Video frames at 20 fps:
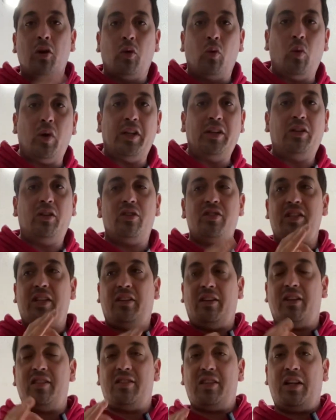
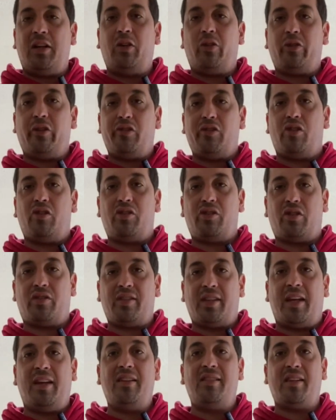
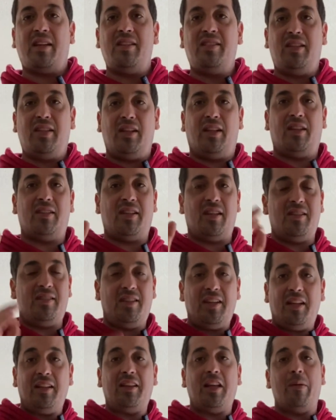
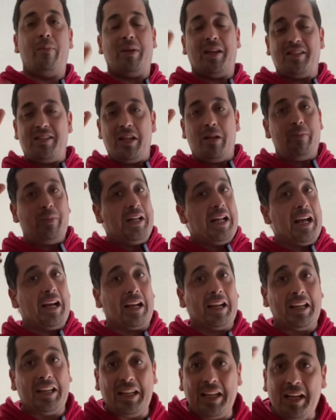470-286-6767 y me decís,
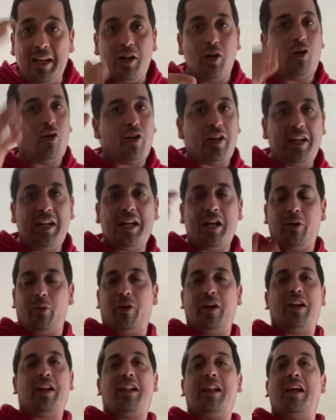mira, quiero ir a
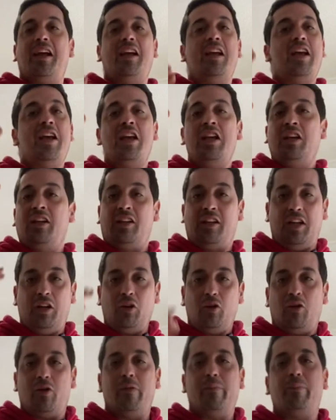verla,
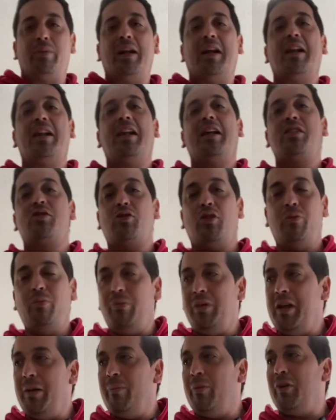quiero comprarla, soy
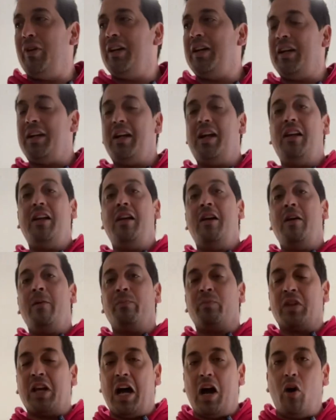miembro del canal,
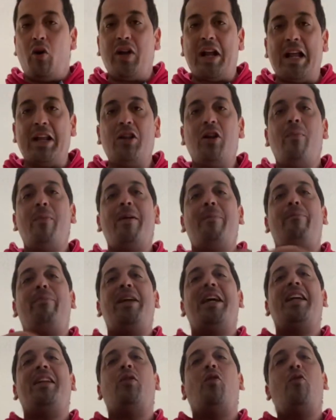Ahora, no me
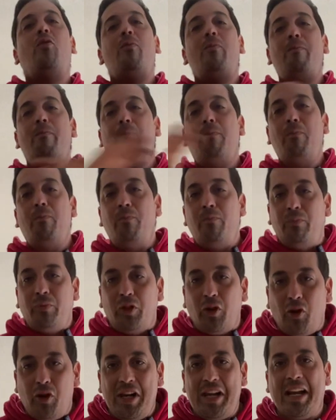pidan un
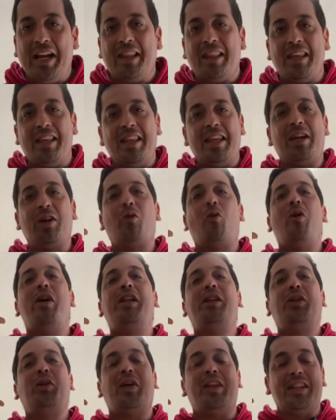dólar de
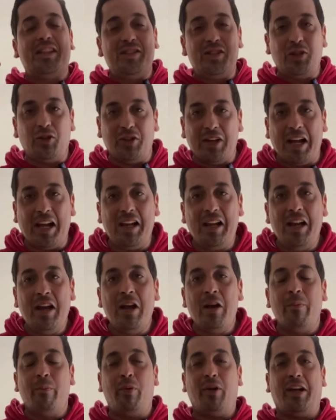descuento adicional
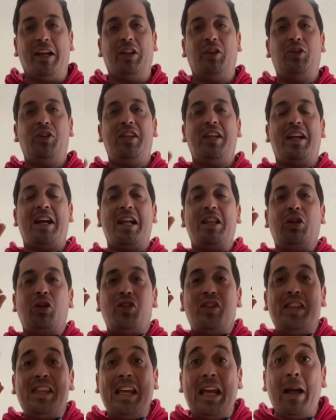porque estoy
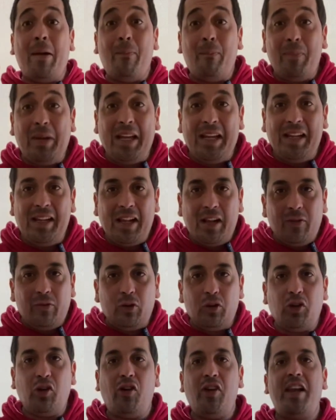dejando 10 mil
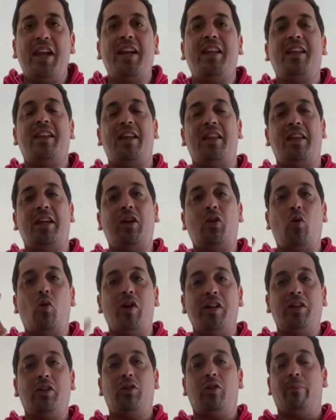dólares de
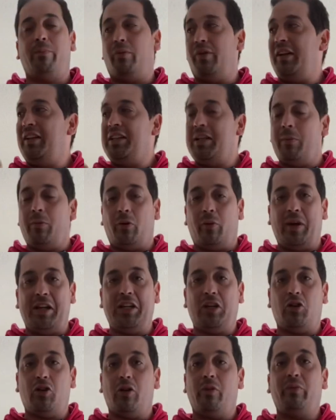descuento por esta
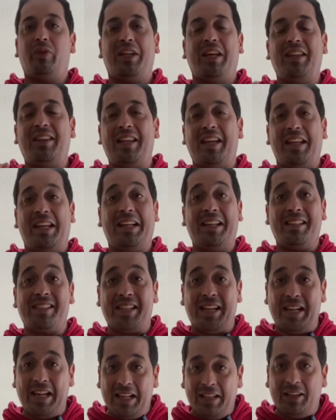mobile home que está en
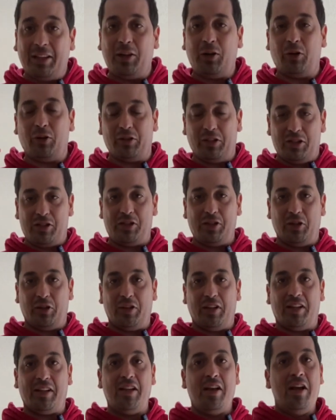excelentes
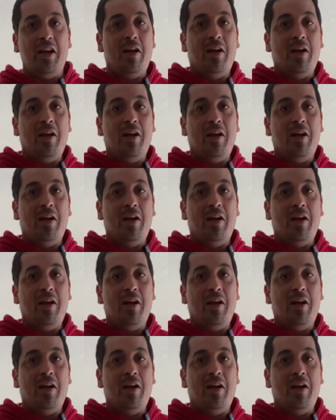condiciones.